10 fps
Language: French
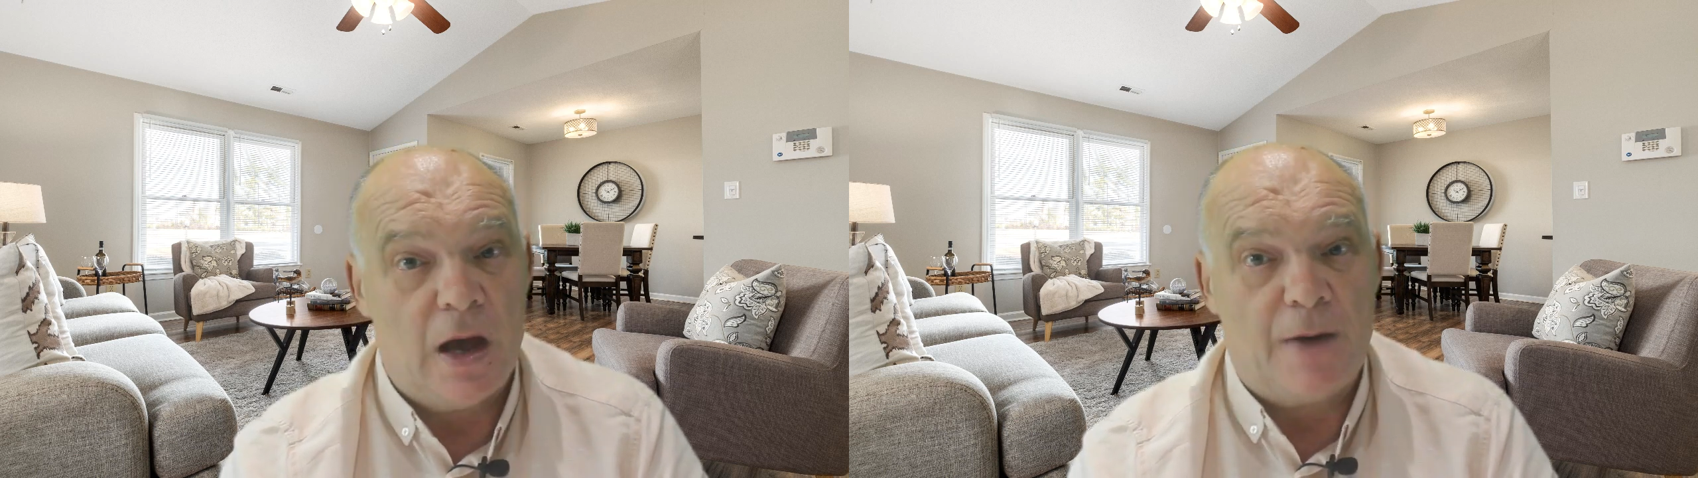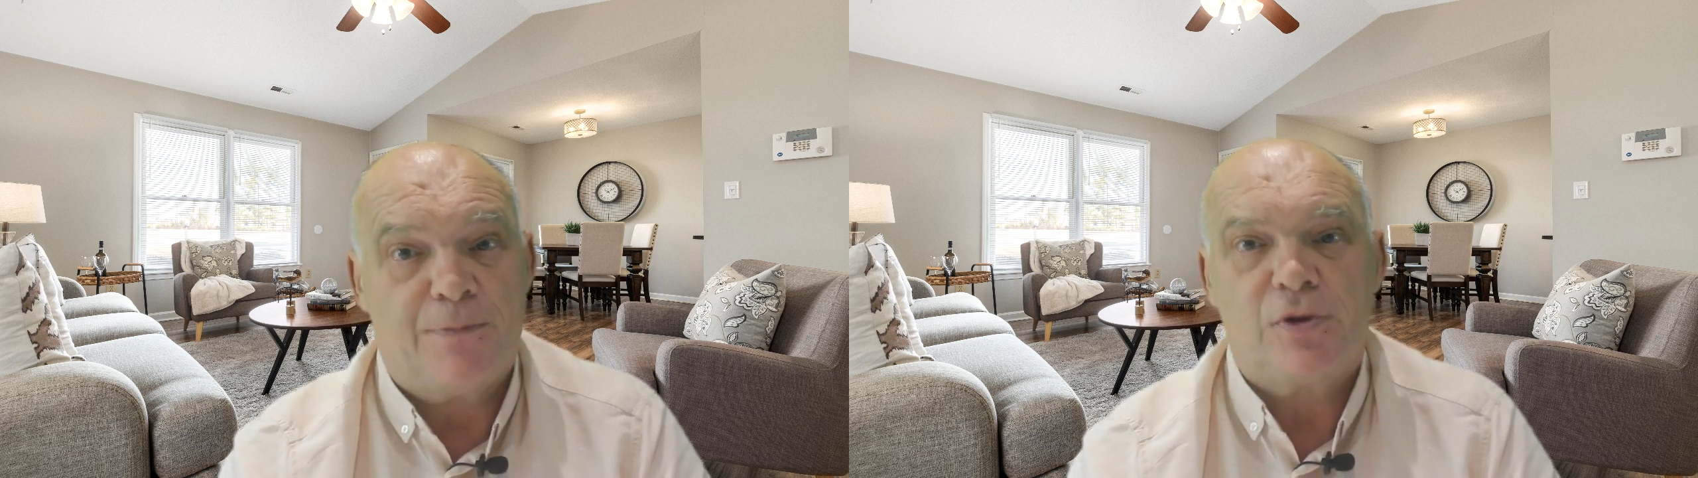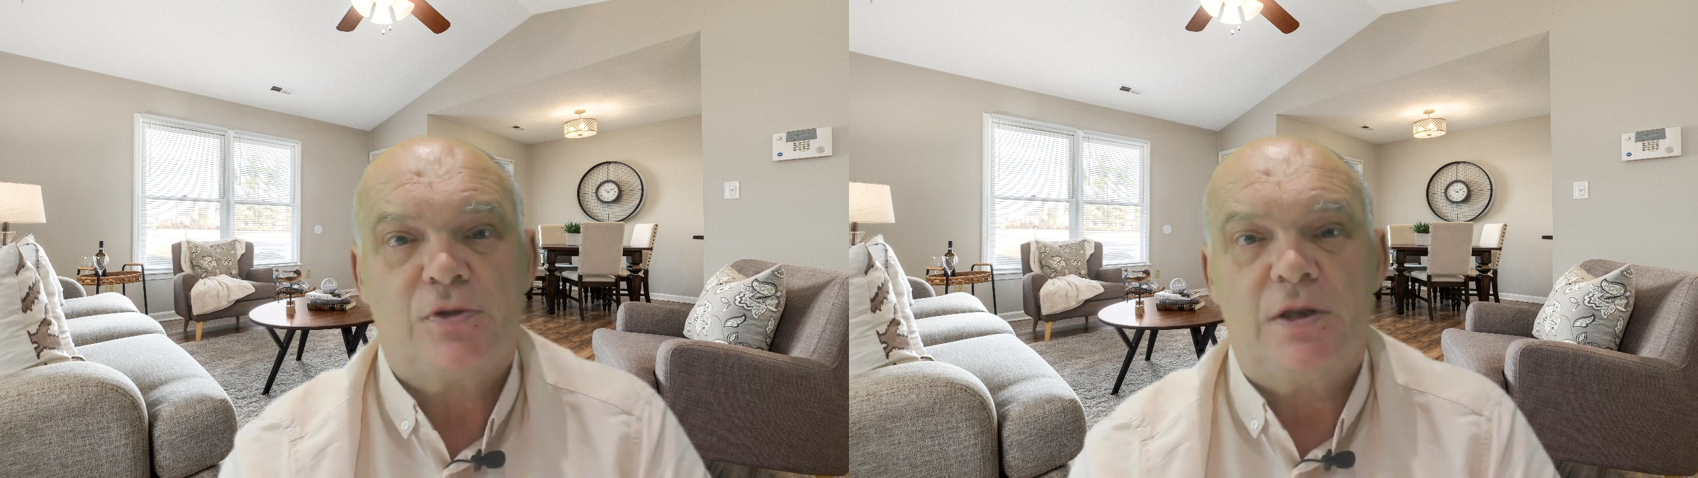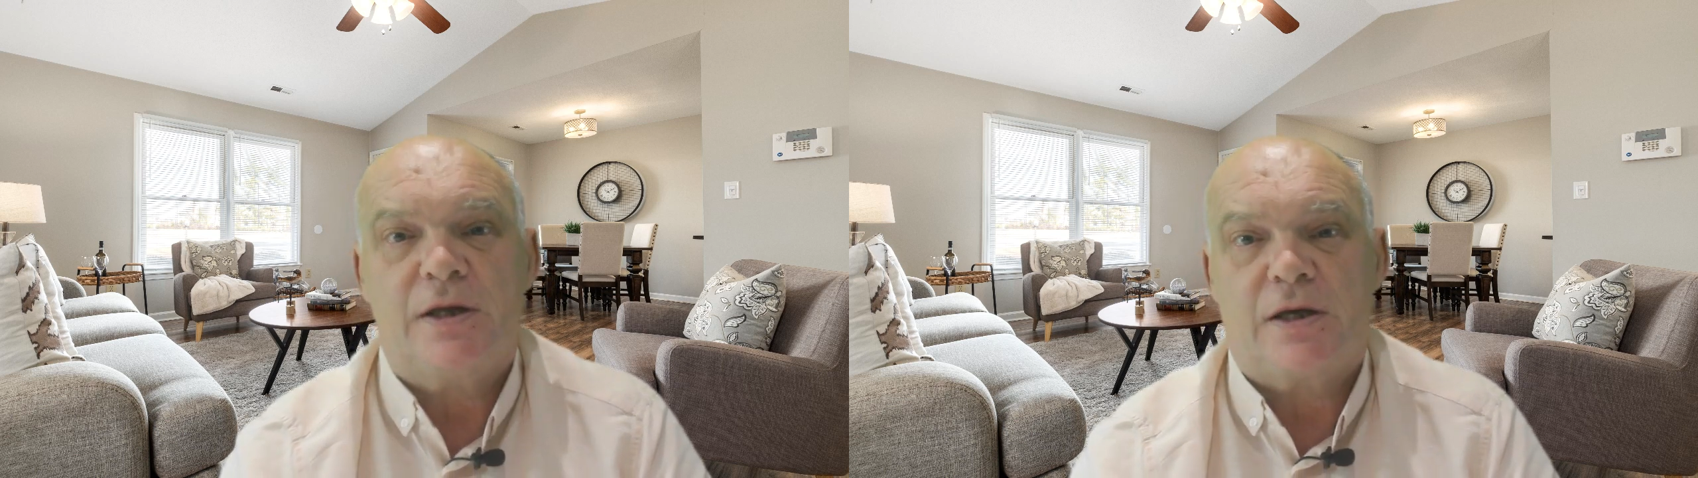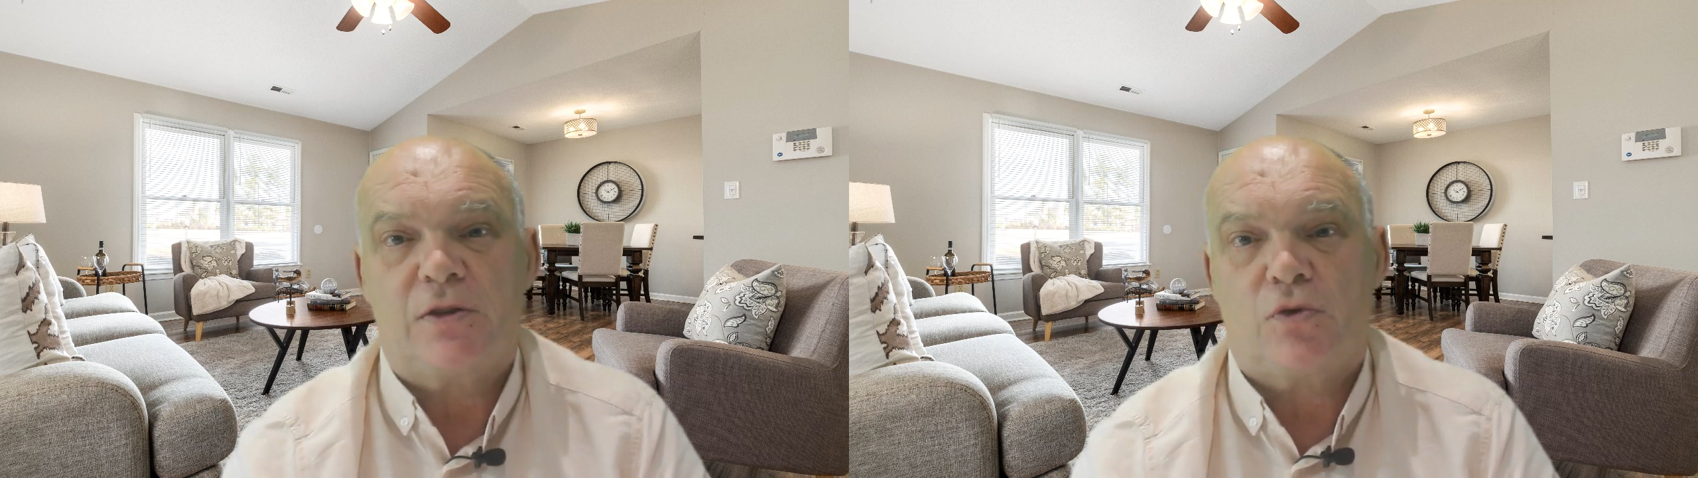à poser
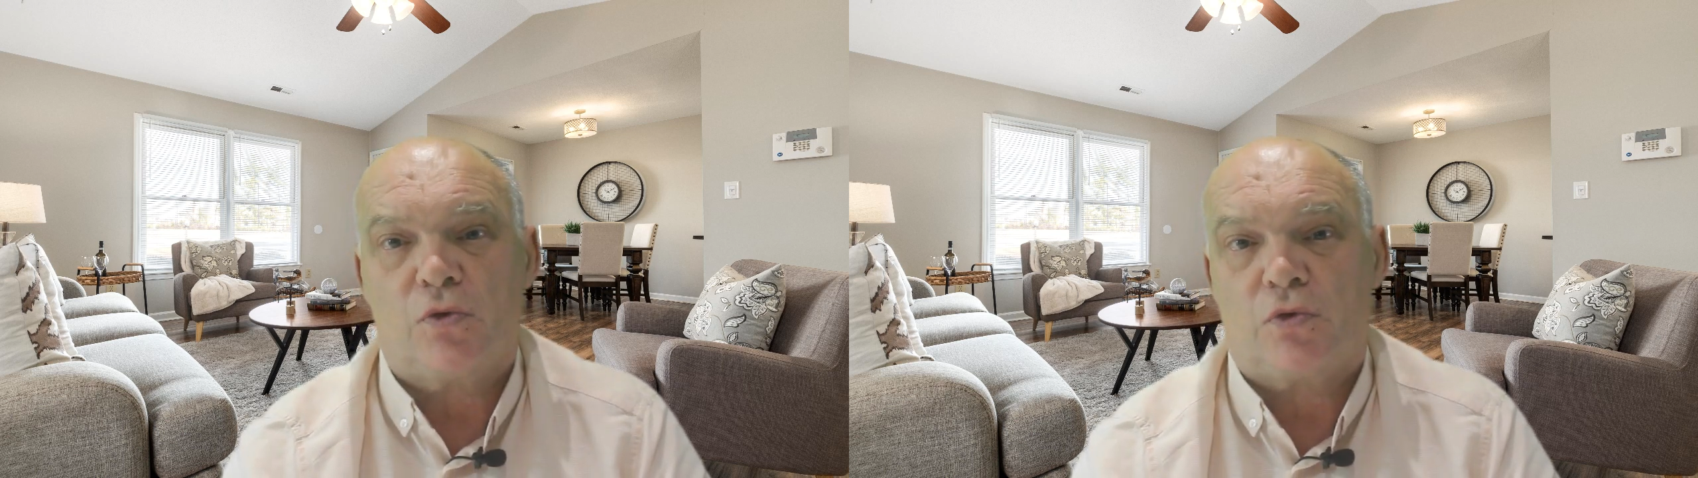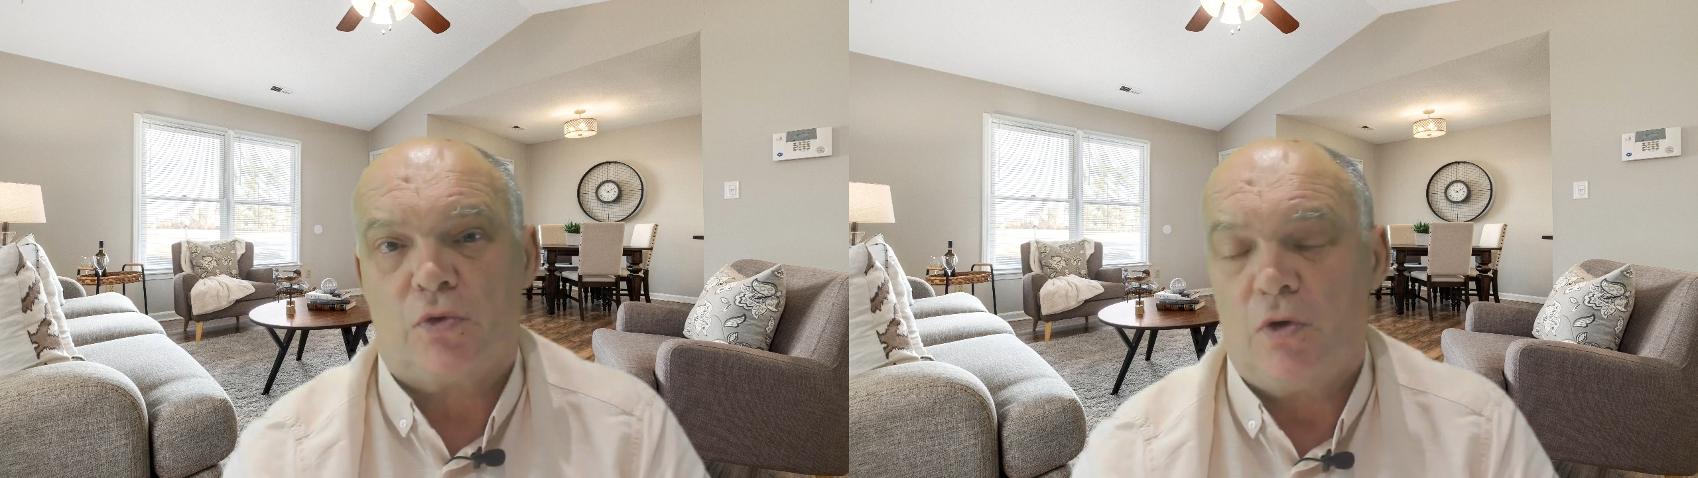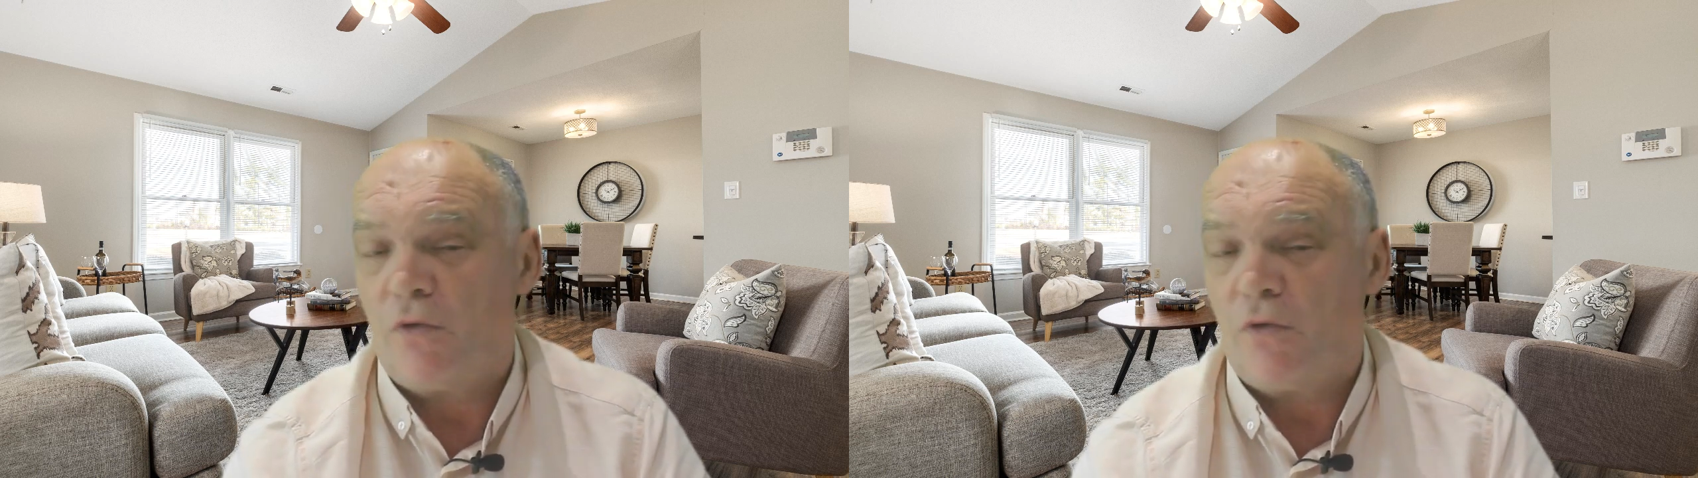des questions sur